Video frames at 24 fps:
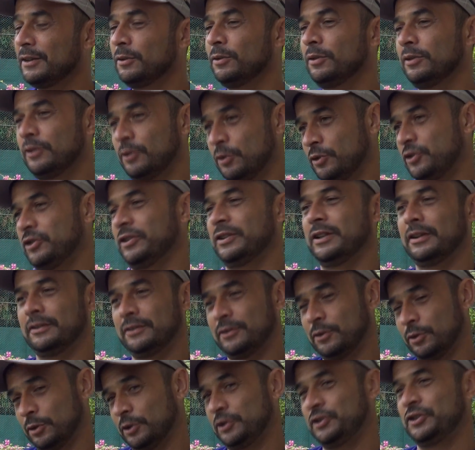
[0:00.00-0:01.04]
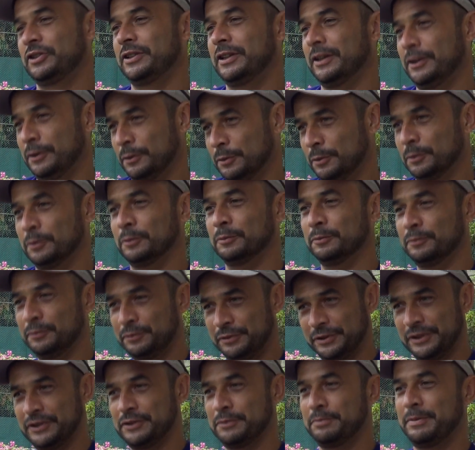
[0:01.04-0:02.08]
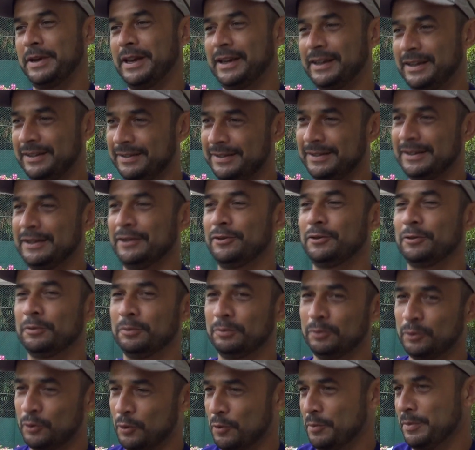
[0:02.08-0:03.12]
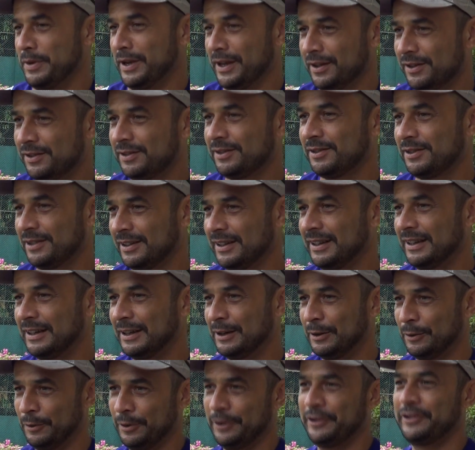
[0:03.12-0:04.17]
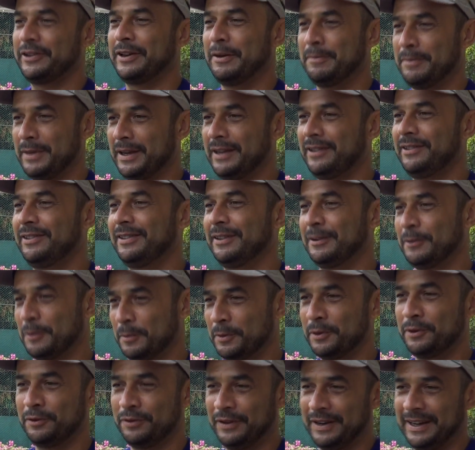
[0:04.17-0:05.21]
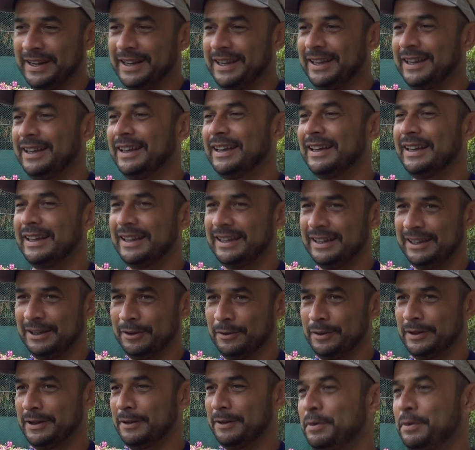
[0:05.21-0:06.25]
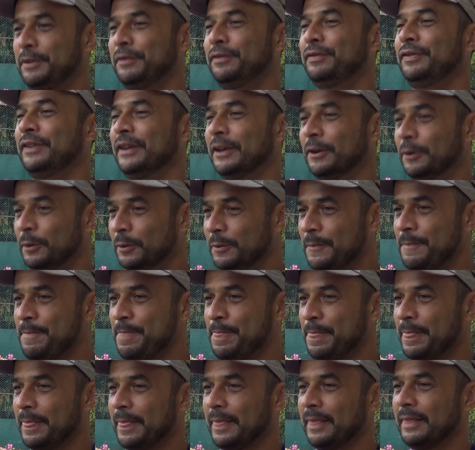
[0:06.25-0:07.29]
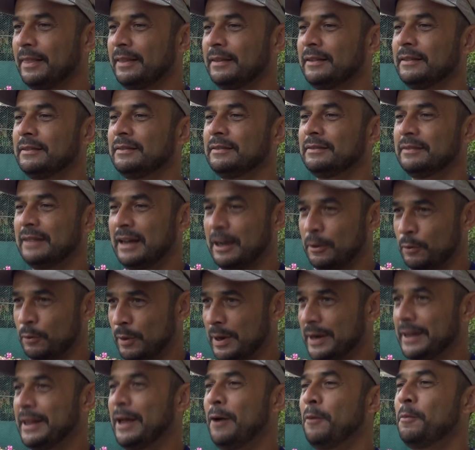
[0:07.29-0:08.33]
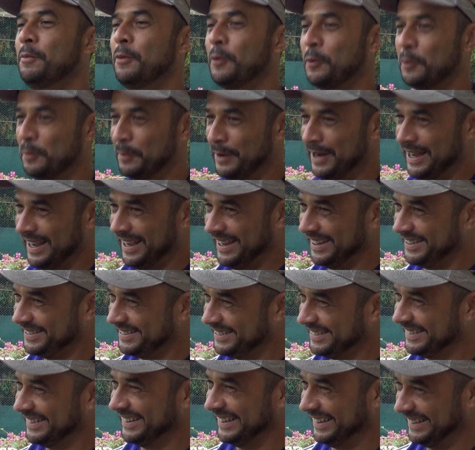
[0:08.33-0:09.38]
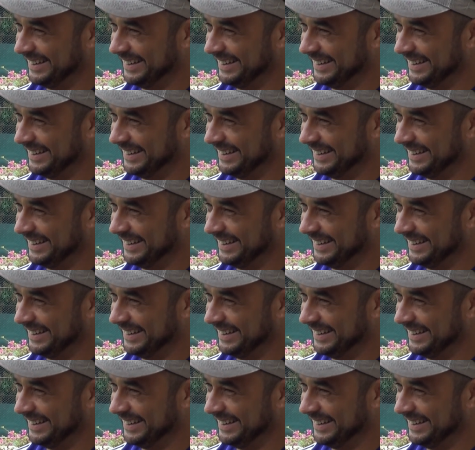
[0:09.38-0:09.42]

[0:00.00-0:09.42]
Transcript: Então eu tô te, dando, tô te dando um feedback assim de um começo. Logicamente, como eu te falei, eu prefiro aguardar um pouco mais,